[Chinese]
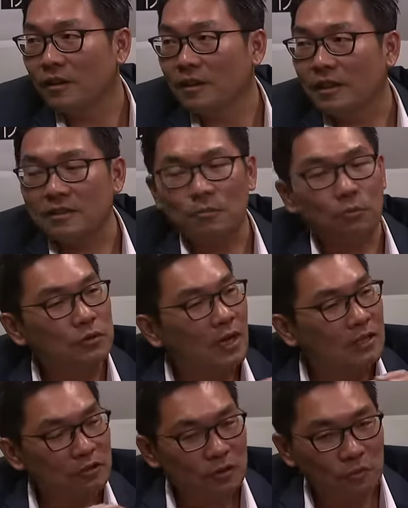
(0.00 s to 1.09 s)
但是部
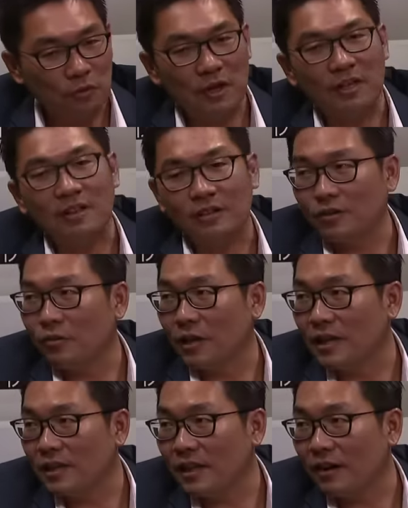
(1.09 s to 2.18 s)
长就是不肯回
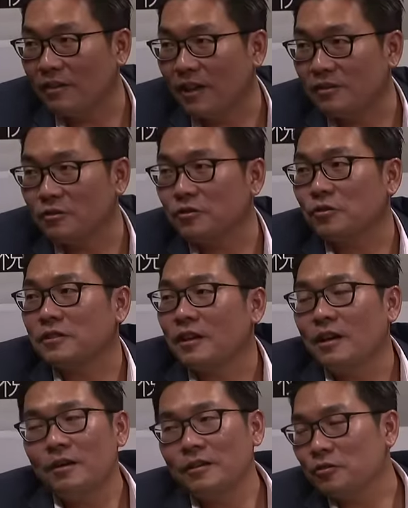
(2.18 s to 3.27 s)
应了，他就是，
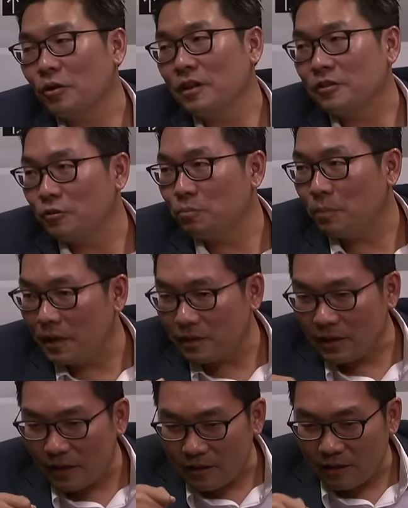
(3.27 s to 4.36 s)
所以就被
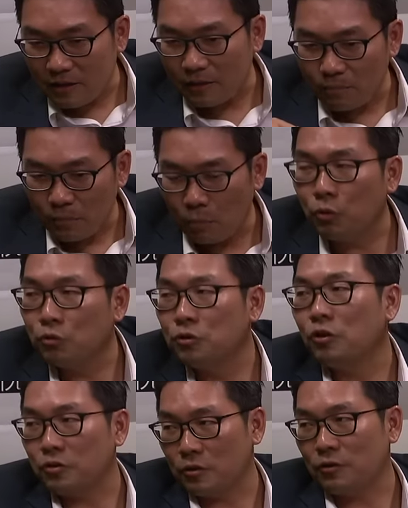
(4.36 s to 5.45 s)
这样子 b u l
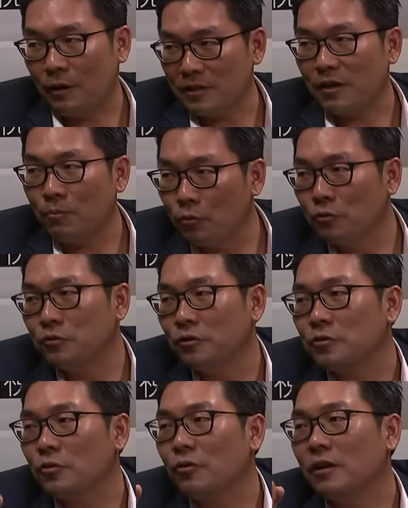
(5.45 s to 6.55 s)
bulldoze，他们叫 b u l
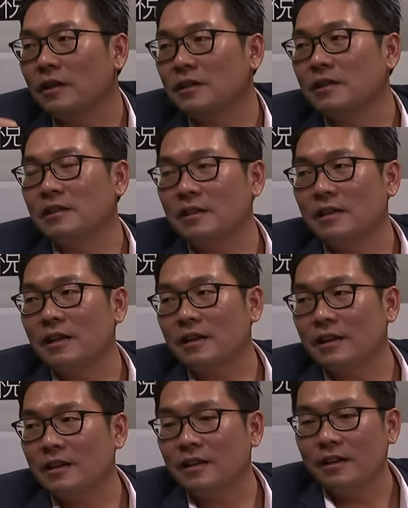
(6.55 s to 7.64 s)
bulldoze 过了，以以那
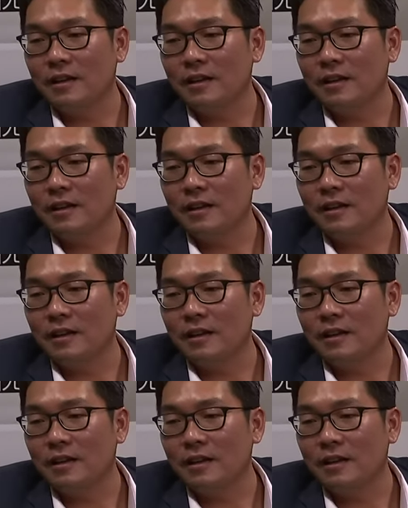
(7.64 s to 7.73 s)
个